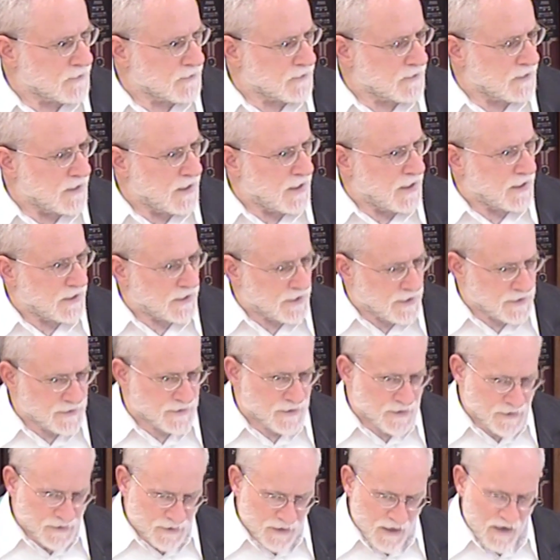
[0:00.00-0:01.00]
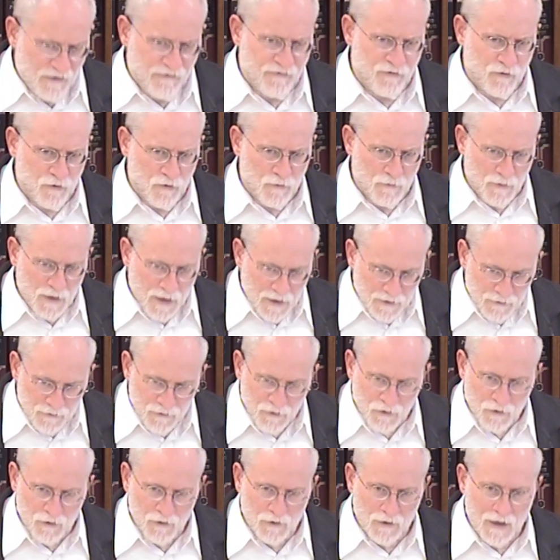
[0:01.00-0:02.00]
aquí se está
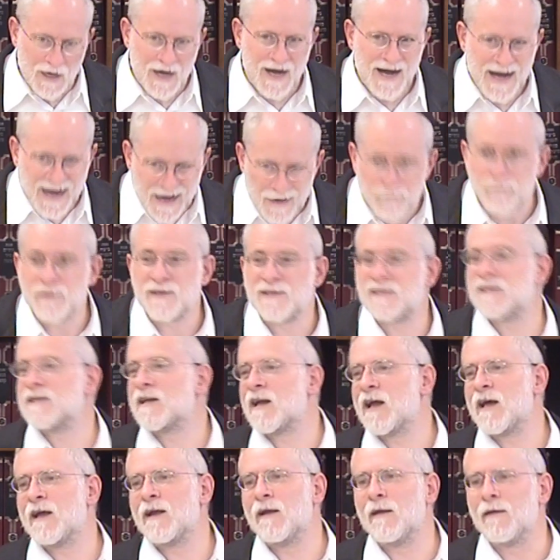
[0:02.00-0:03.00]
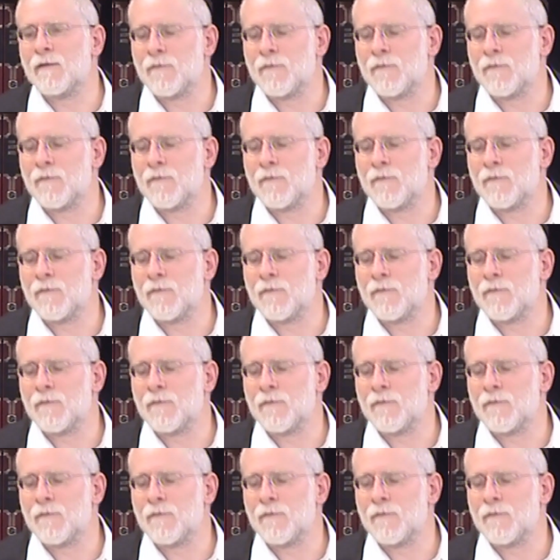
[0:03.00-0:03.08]
formando a Am Israel.